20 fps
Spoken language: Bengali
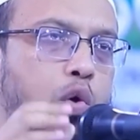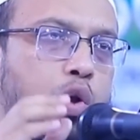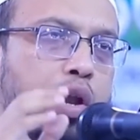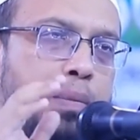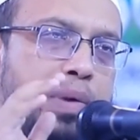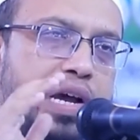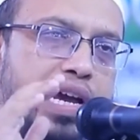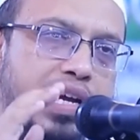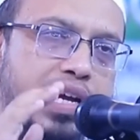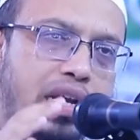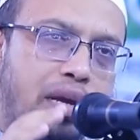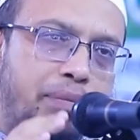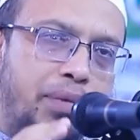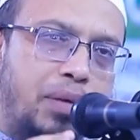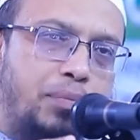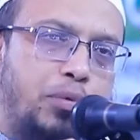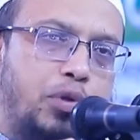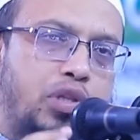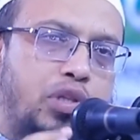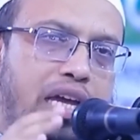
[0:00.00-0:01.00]
ওলামা
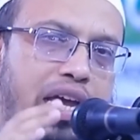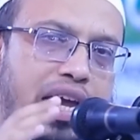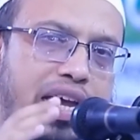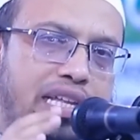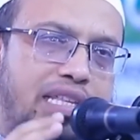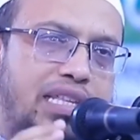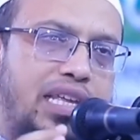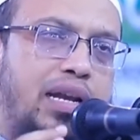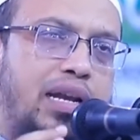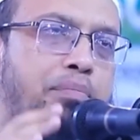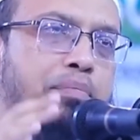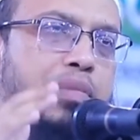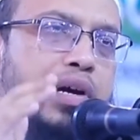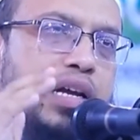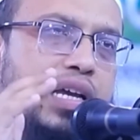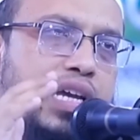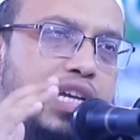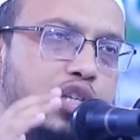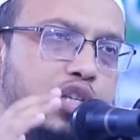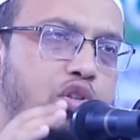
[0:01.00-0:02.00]
একরামের প্রতি এহতরাম
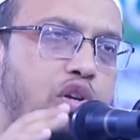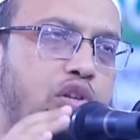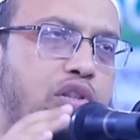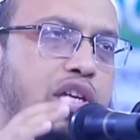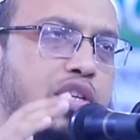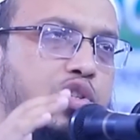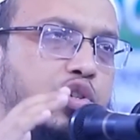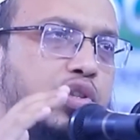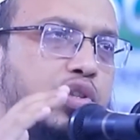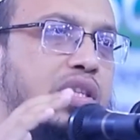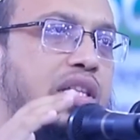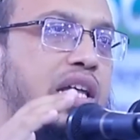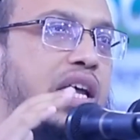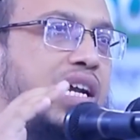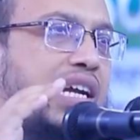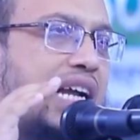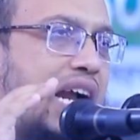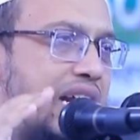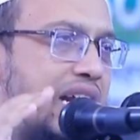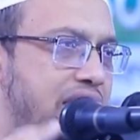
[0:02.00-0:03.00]
বা ইজ্জতের যদি
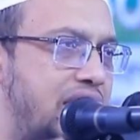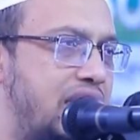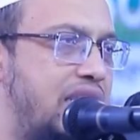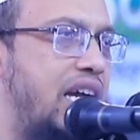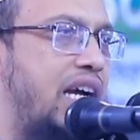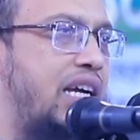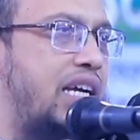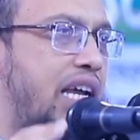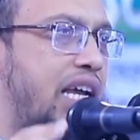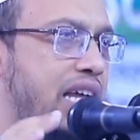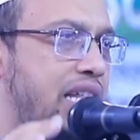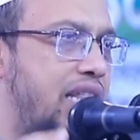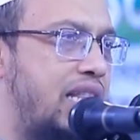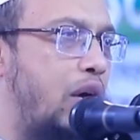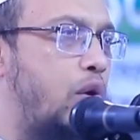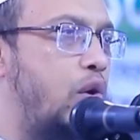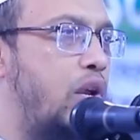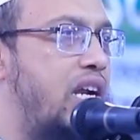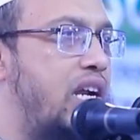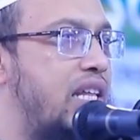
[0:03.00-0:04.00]
তার ঘাটতি থাকে
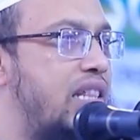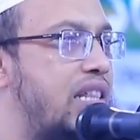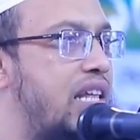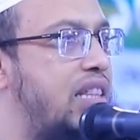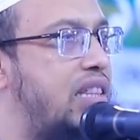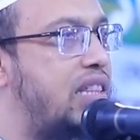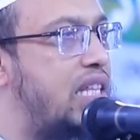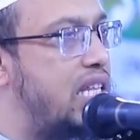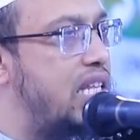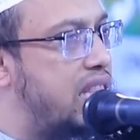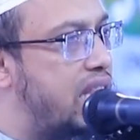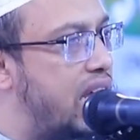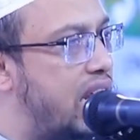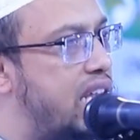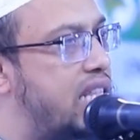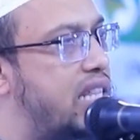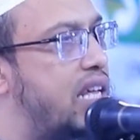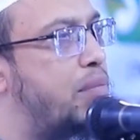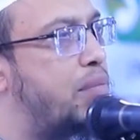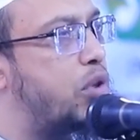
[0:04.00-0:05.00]
তাহলে এটা তার
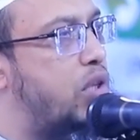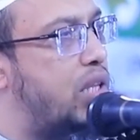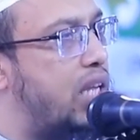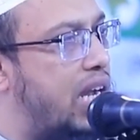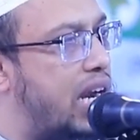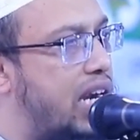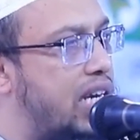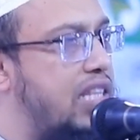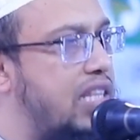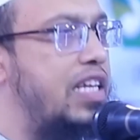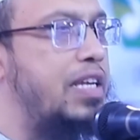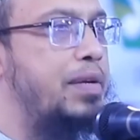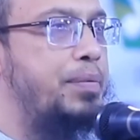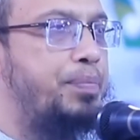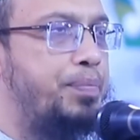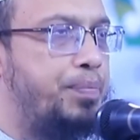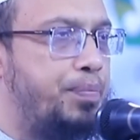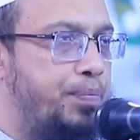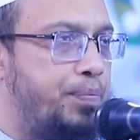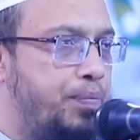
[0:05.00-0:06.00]
দিনদারিতার মধ্যে ঘাটতি
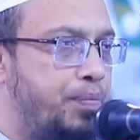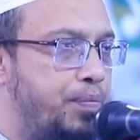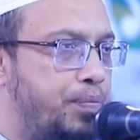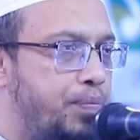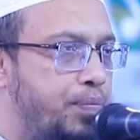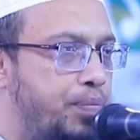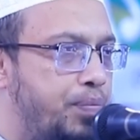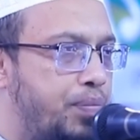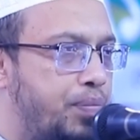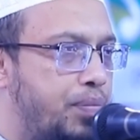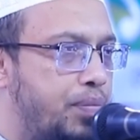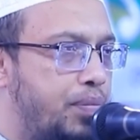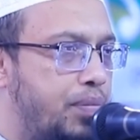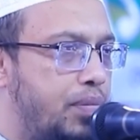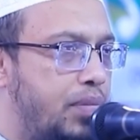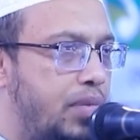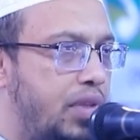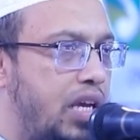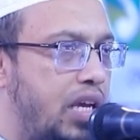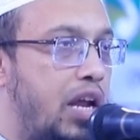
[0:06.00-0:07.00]

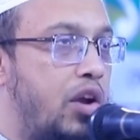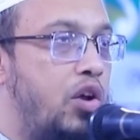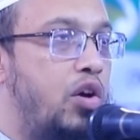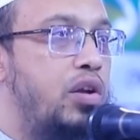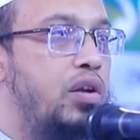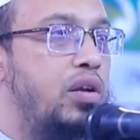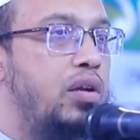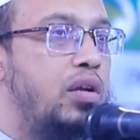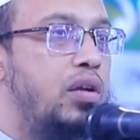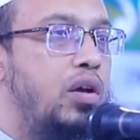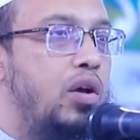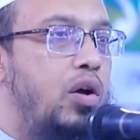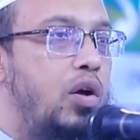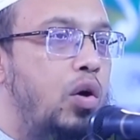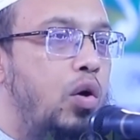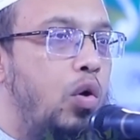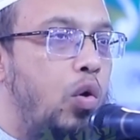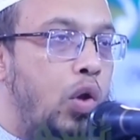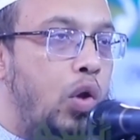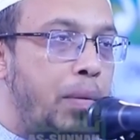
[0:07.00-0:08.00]
কারণ
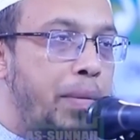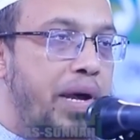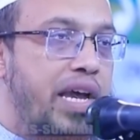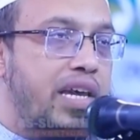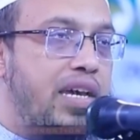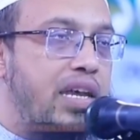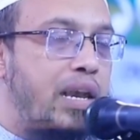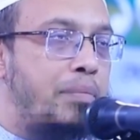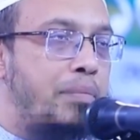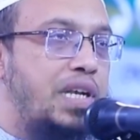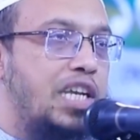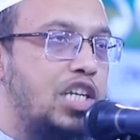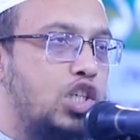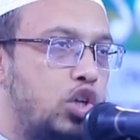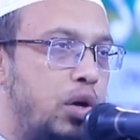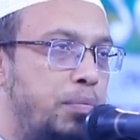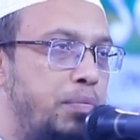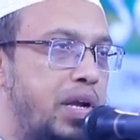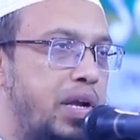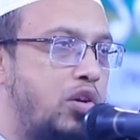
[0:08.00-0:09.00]
ওলামা একরামকে
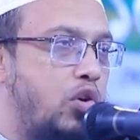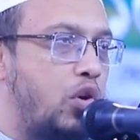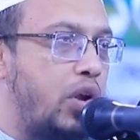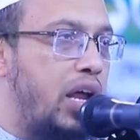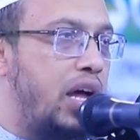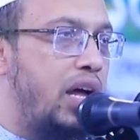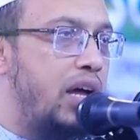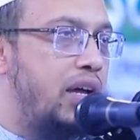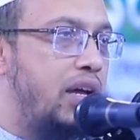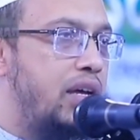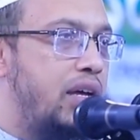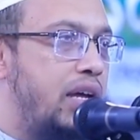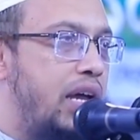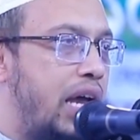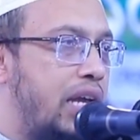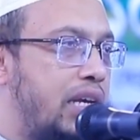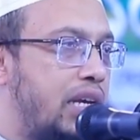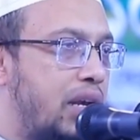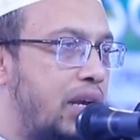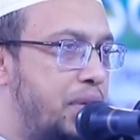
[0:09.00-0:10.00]
সম্মান করা
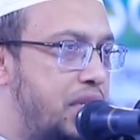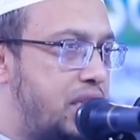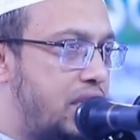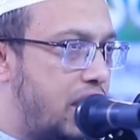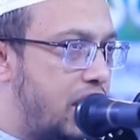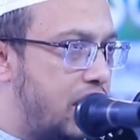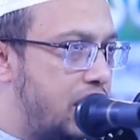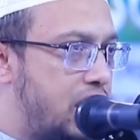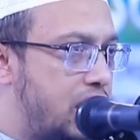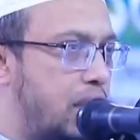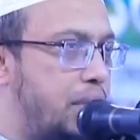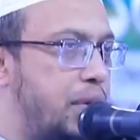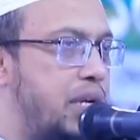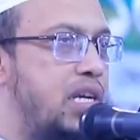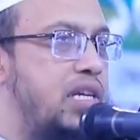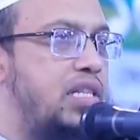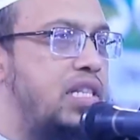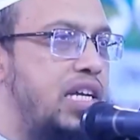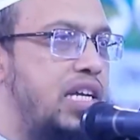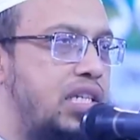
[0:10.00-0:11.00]
এটা নবী সাল্লাহ
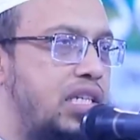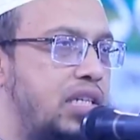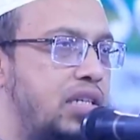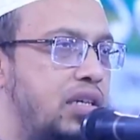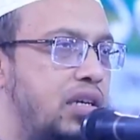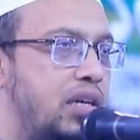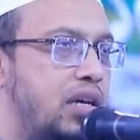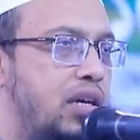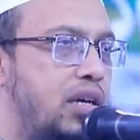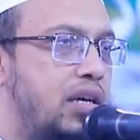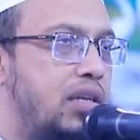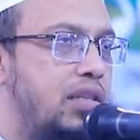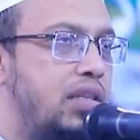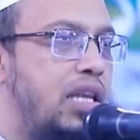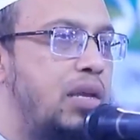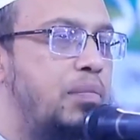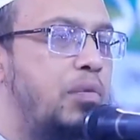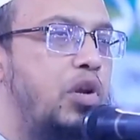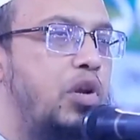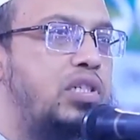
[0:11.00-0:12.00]
নির্দেশ
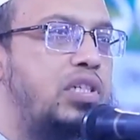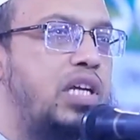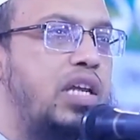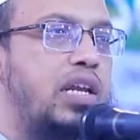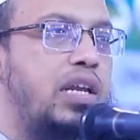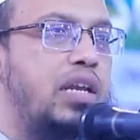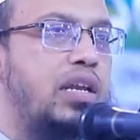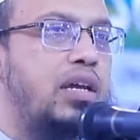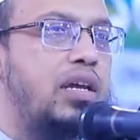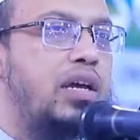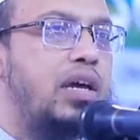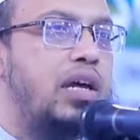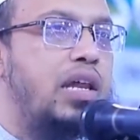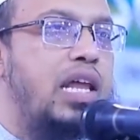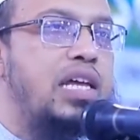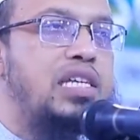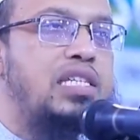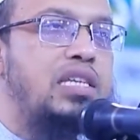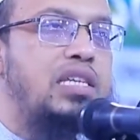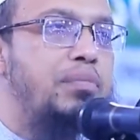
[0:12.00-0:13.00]
তিনি বলেছেন
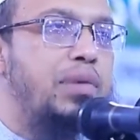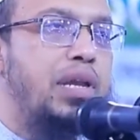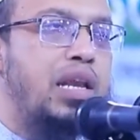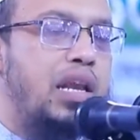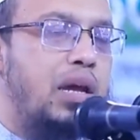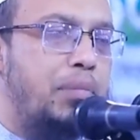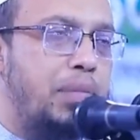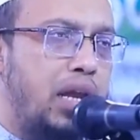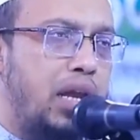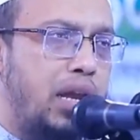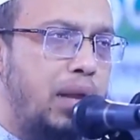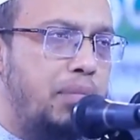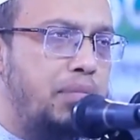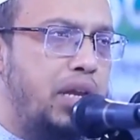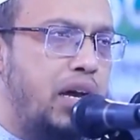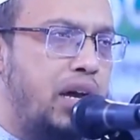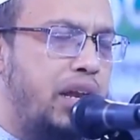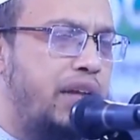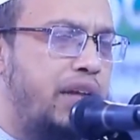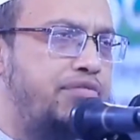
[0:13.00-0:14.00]
লাইসামিন নামাল্লাম
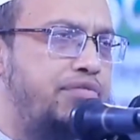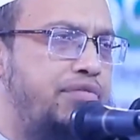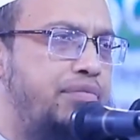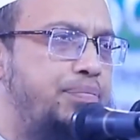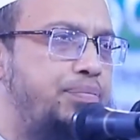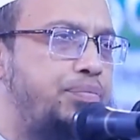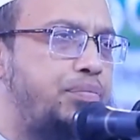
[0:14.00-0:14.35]
ইয়ারিফ